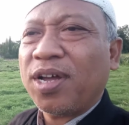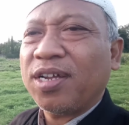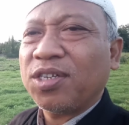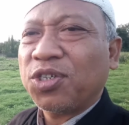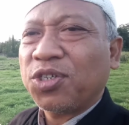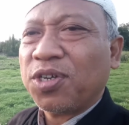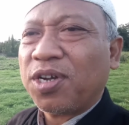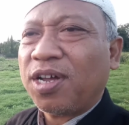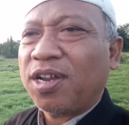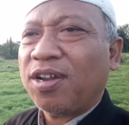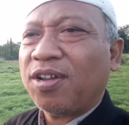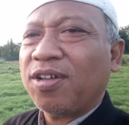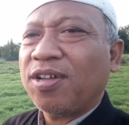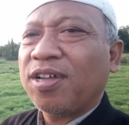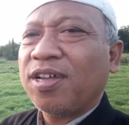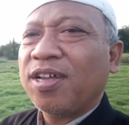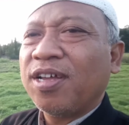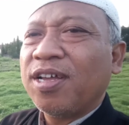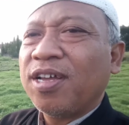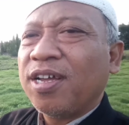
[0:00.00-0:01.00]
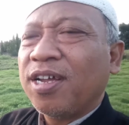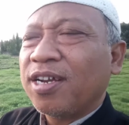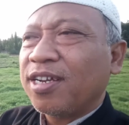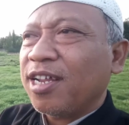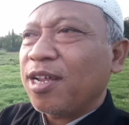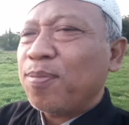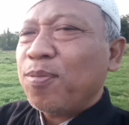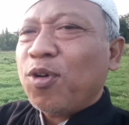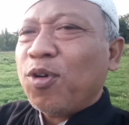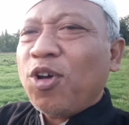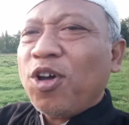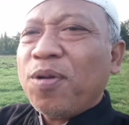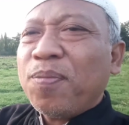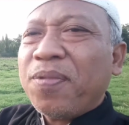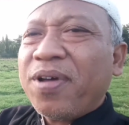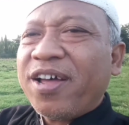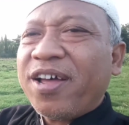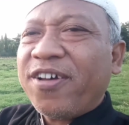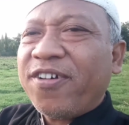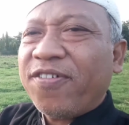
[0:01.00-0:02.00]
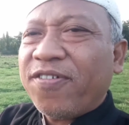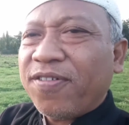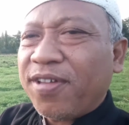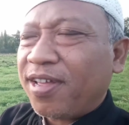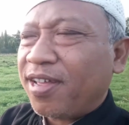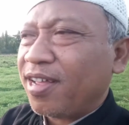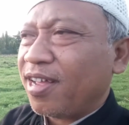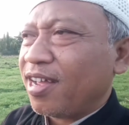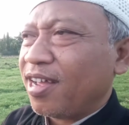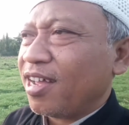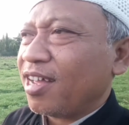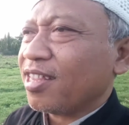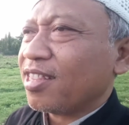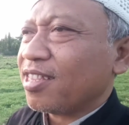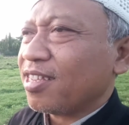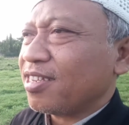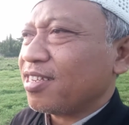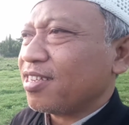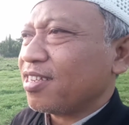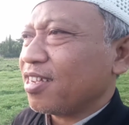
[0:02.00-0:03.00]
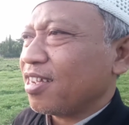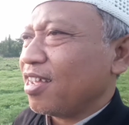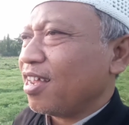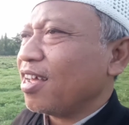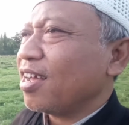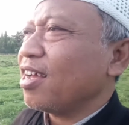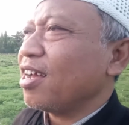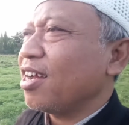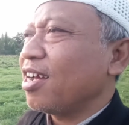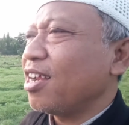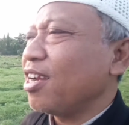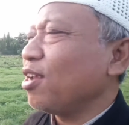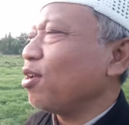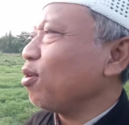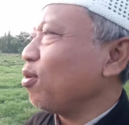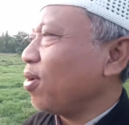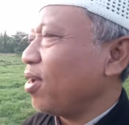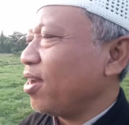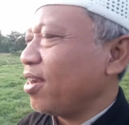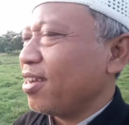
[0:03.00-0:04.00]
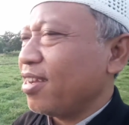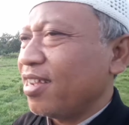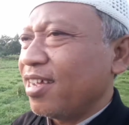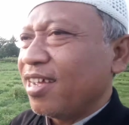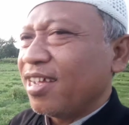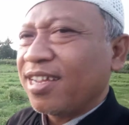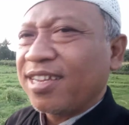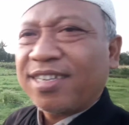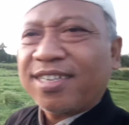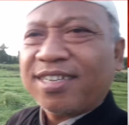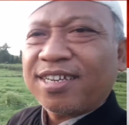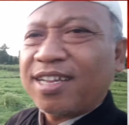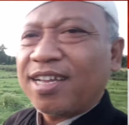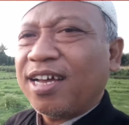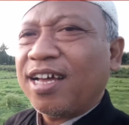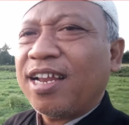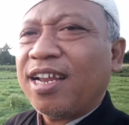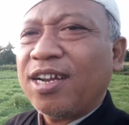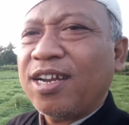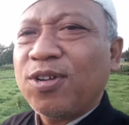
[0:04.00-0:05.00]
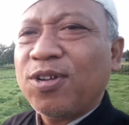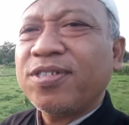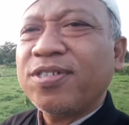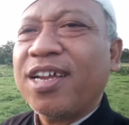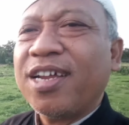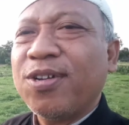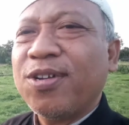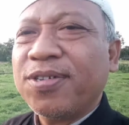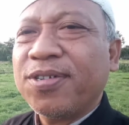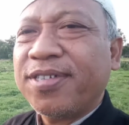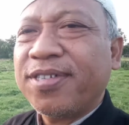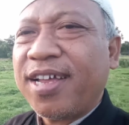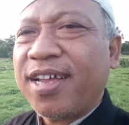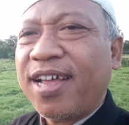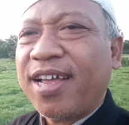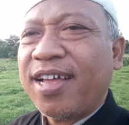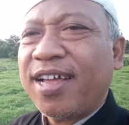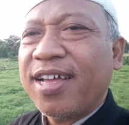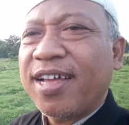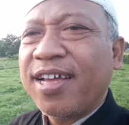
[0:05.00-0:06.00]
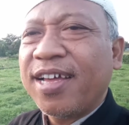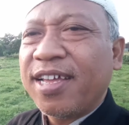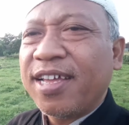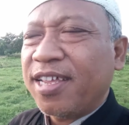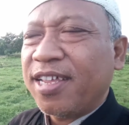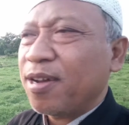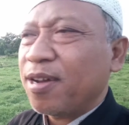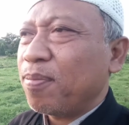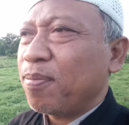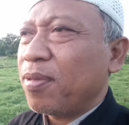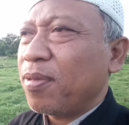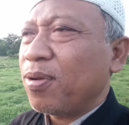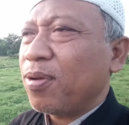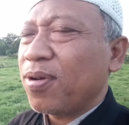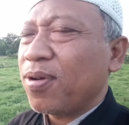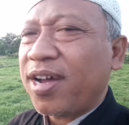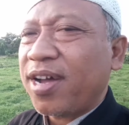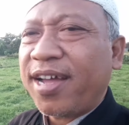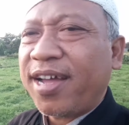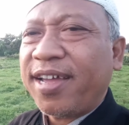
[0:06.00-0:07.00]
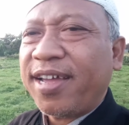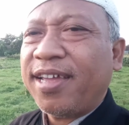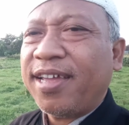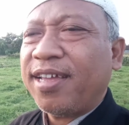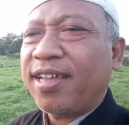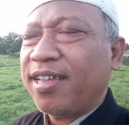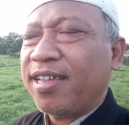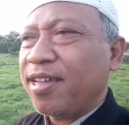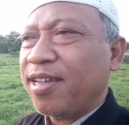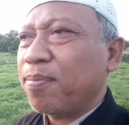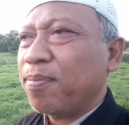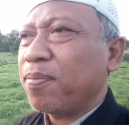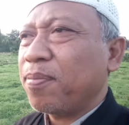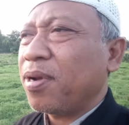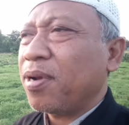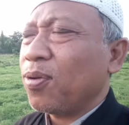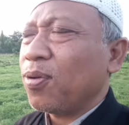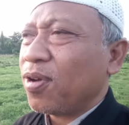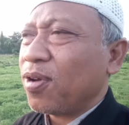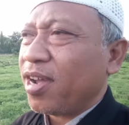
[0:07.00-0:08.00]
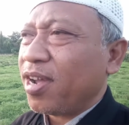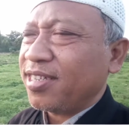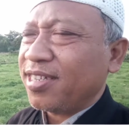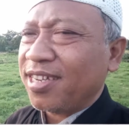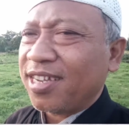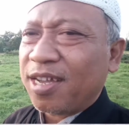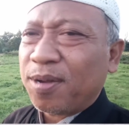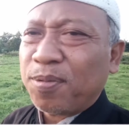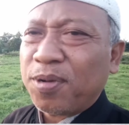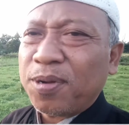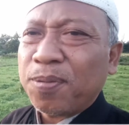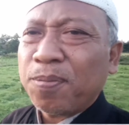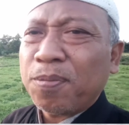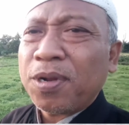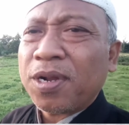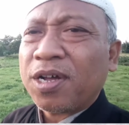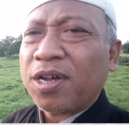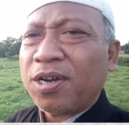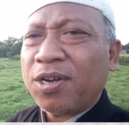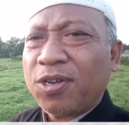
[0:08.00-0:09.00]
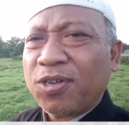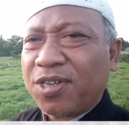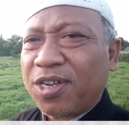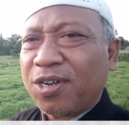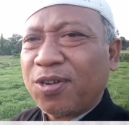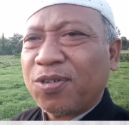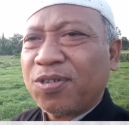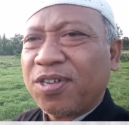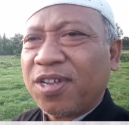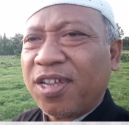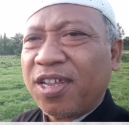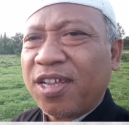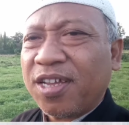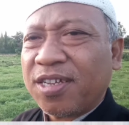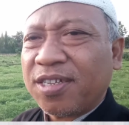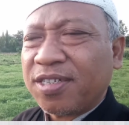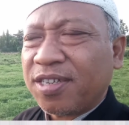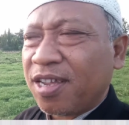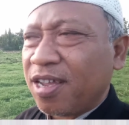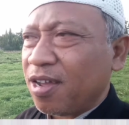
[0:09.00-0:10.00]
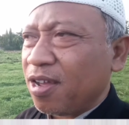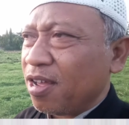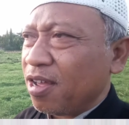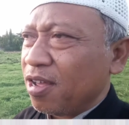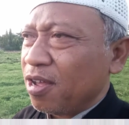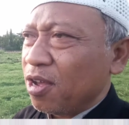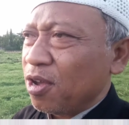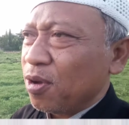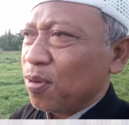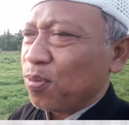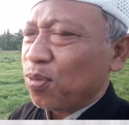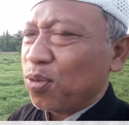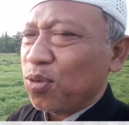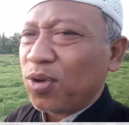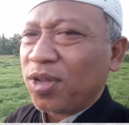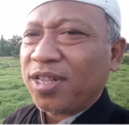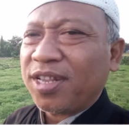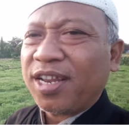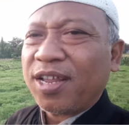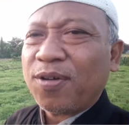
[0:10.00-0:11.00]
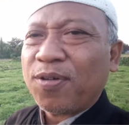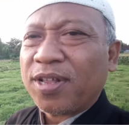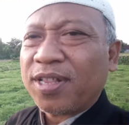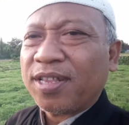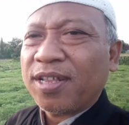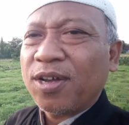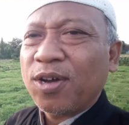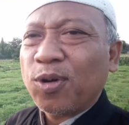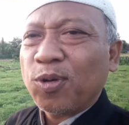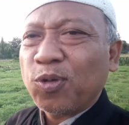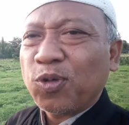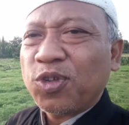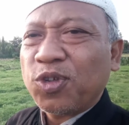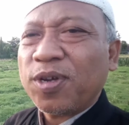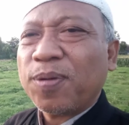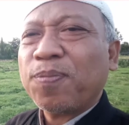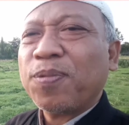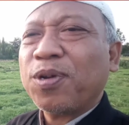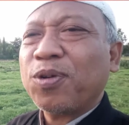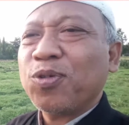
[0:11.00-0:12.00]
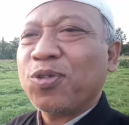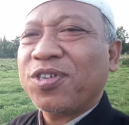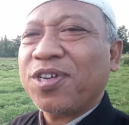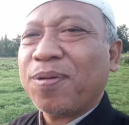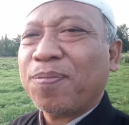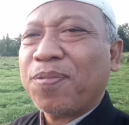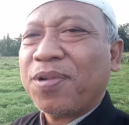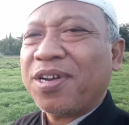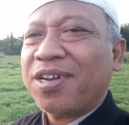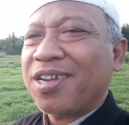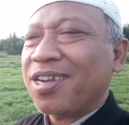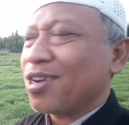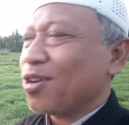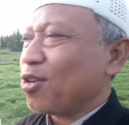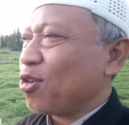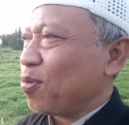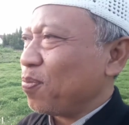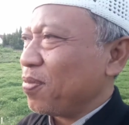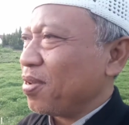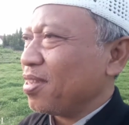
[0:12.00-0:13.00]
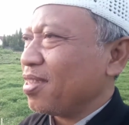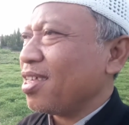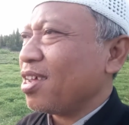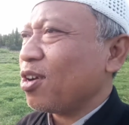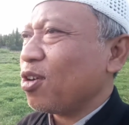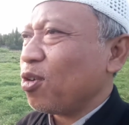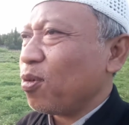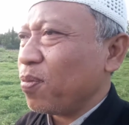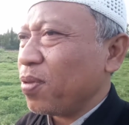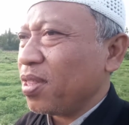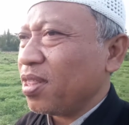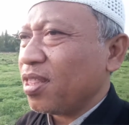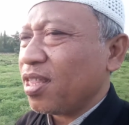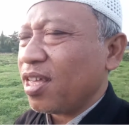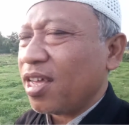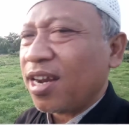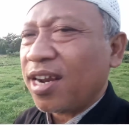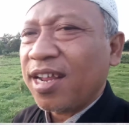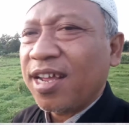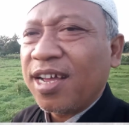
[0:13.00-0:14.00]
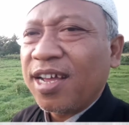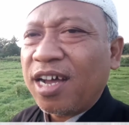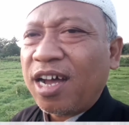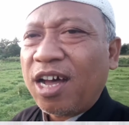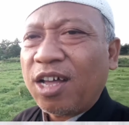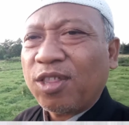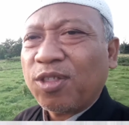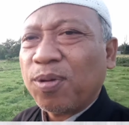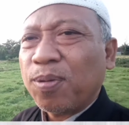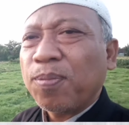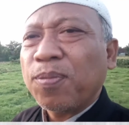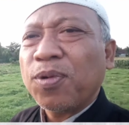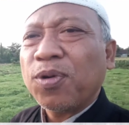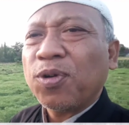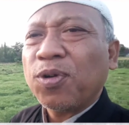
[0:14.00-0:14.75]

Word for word: insya Allah dan mohon maaf ya atas segala kekeliruan, segala dosa-dosa yang melukai, yang melukai sehingga menimbulkan dosa-dosa yang saya buat lewat ucapan-ucapan dan komentar-komentar atau